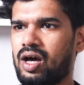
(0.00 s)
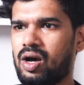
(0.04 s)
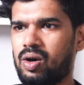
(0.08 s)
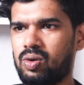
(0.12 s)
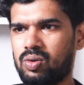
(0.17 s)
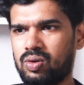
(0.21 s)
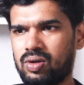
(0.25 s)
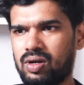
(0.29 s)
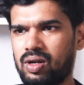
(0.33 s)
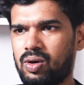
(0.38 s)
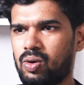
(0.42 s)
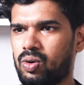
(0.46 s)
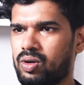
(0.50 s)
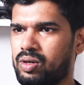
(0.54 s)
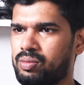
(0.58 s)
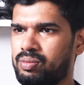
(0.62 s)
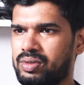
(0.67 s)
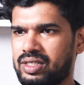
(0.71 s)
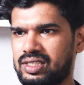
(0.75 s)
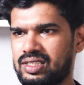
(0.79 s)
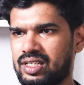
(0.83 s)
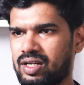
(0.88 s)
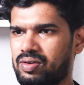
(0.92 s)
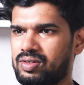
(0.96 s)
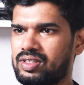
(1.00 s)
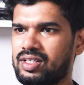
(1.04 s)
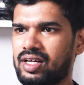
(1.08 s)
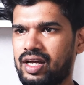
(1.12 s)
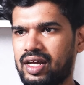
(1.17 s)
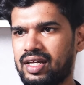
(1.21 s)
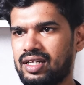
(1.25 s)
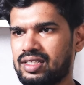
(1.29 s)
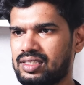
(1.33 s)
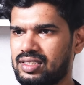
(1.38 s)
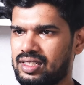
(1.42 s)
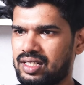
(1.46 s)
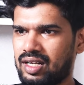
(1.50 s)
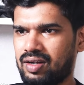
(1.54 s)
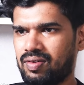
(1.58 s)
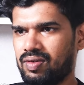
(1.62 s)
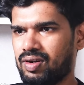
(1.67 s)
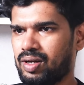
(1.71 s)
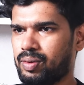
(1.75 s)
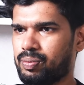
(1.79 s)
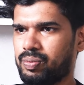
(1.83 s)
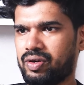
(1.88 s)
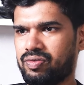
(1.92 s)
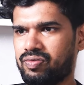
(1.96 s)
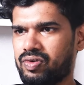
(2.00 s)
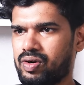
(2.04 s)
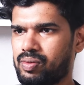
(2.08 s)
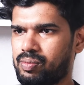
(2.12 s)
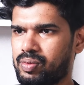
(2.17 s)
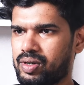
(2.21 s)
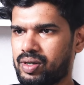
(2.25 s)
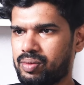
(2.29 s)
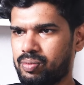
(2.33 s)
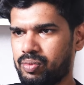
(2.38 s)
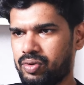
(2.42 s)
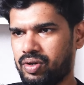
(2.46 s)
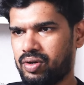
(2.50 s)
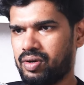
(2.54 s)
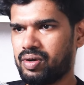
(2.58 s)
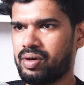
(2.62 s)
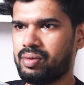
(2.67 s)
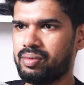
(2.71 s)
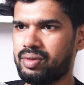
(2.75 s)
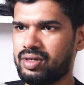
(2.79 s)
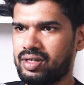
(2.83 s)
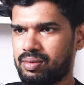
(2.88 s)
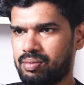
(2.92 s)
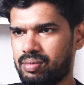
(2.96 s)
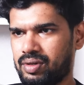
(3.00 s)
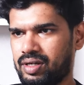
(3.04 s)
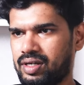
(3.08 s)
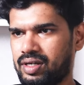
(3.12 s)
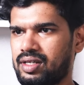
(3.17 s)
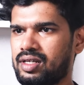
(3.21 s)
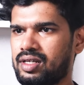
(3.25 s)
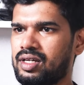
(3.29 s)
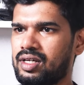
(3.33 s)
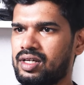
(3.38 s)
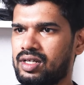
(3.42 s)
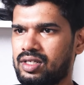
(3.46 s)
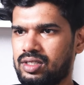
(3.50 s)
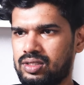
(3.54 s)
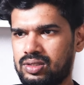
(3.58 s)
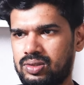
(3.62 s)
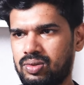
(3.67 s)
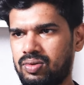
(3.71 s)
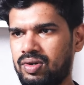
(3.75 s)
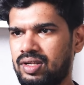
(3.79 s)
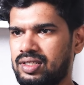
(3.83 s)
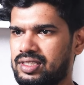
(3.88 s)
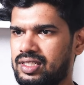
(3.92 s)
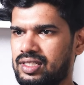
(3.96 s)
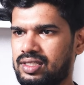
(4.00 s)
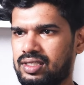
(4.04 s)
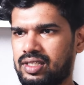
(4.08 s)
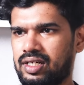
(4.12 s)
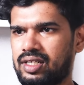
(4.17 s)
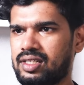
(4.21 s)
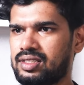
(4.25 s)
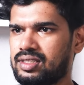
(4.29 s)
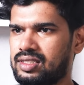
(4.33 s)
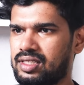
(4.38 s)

அவங்கள ஒலிம்பிக்ஸில் வந்து ஹையஸ்ட் லெவலில் பர்ஃபார்ம் பண்ண முடியும் அப்படின்ற மாதிரி சுனில் சேத்ரி